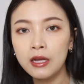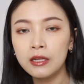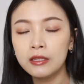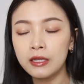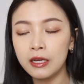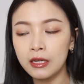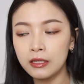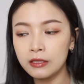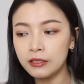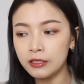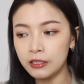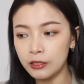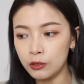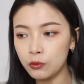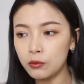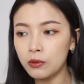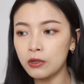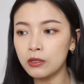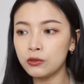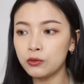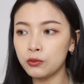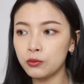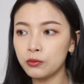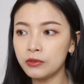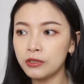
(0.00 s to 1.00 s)
那尽
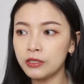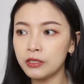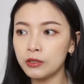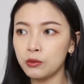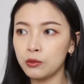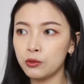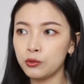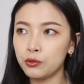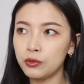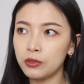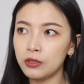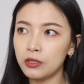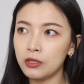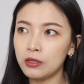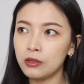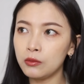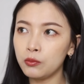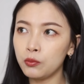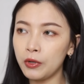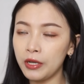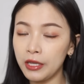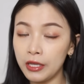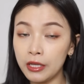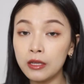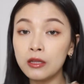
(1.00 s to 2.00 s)
管如此，我觉得
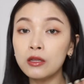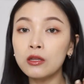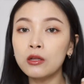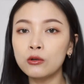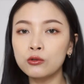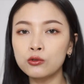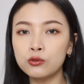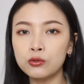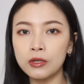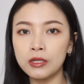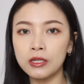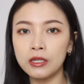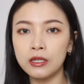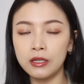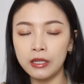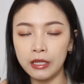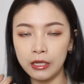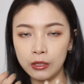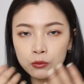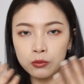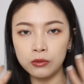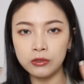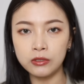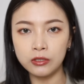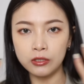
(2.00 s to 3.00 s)
唯一。露出来的
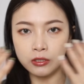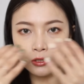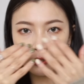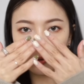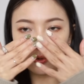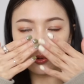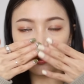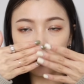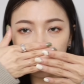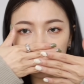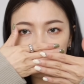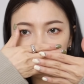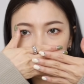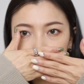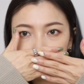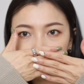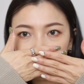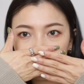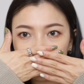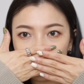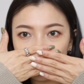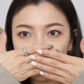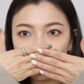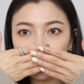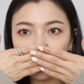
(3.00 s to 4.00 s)
灵魂之窗
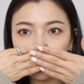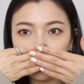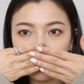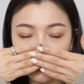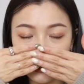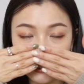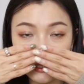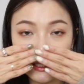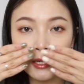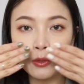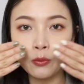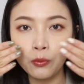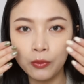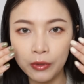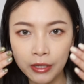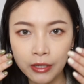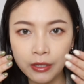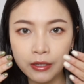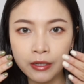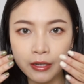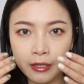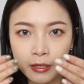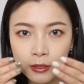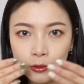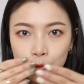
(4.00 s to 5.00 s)
是我们现在唯
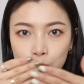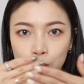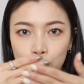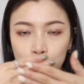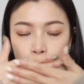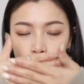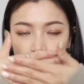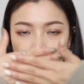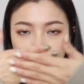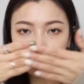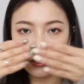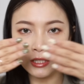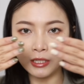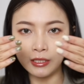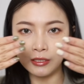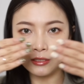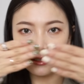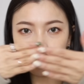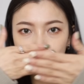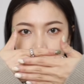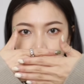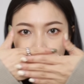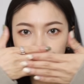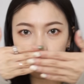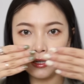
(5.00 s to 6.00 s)
一可以做文章的
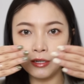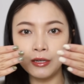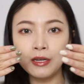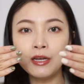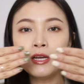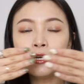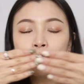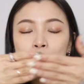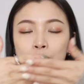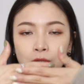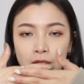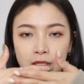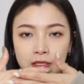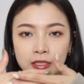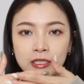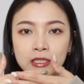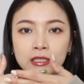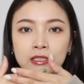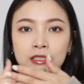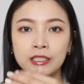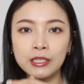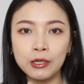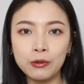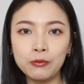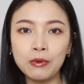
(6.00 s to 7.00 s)
地方，所以
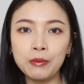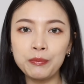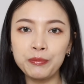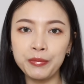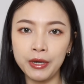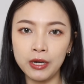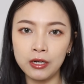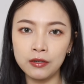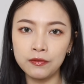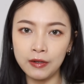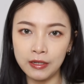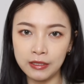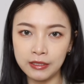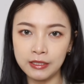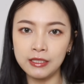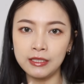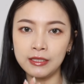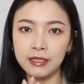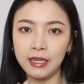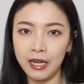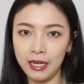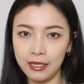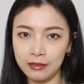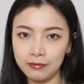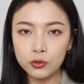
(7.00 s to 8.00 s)
请千万不要放弃
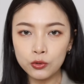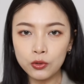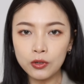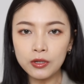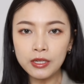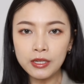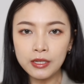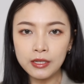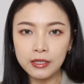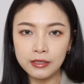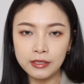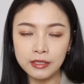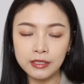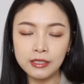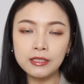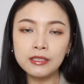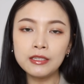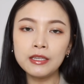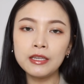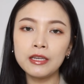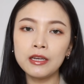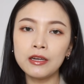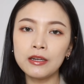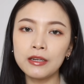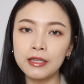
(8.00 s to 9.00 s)
它。所以今
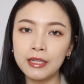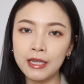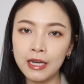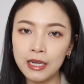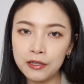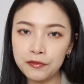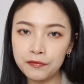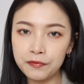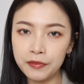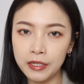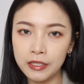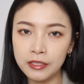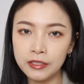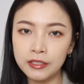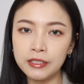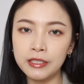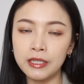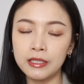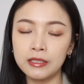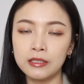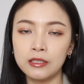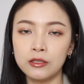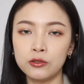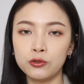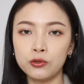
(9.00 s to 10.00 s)
天要跟大家分
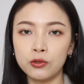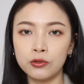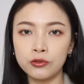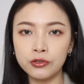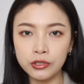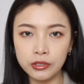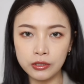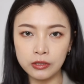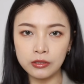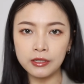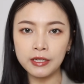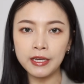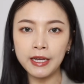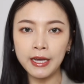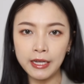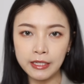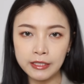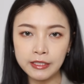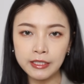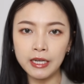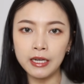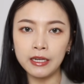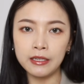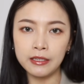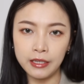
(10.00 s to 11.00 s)
享的就是开
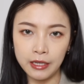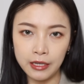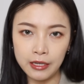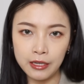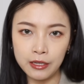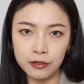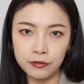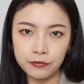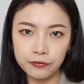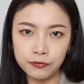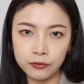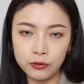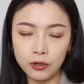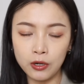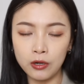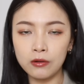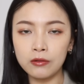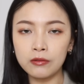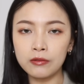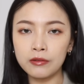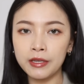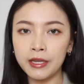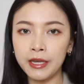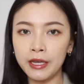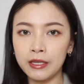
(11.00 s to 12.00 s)
价眼影富翁
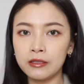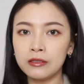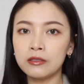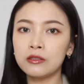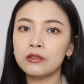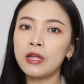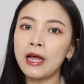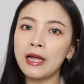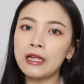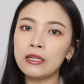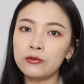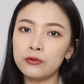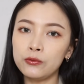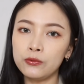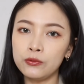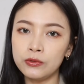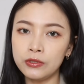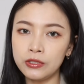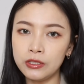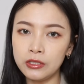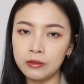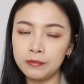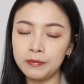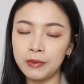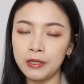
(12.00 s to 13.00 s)
Cat，它与
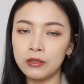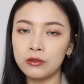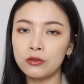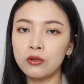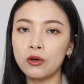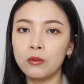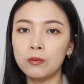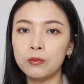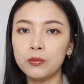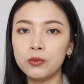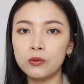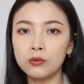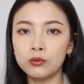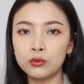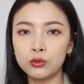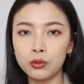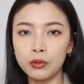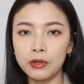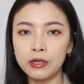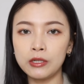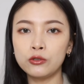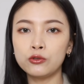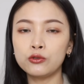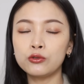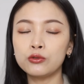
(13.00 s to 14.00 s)
日本同步
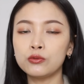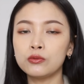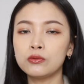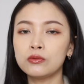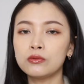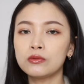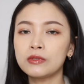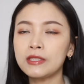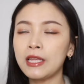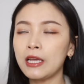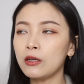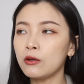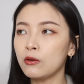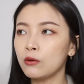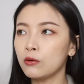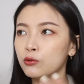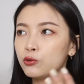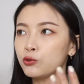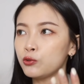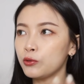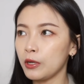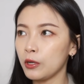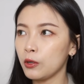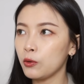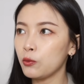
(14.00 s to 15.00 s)
推出带有
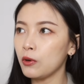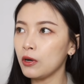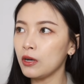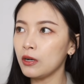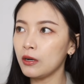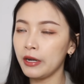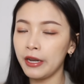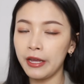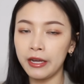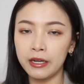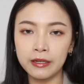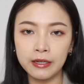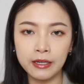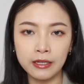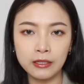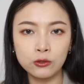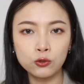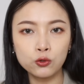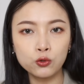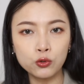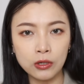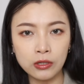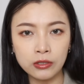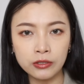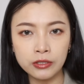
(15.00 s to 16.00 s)
水光亮感
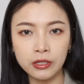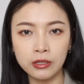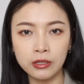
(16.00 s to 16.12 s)
妆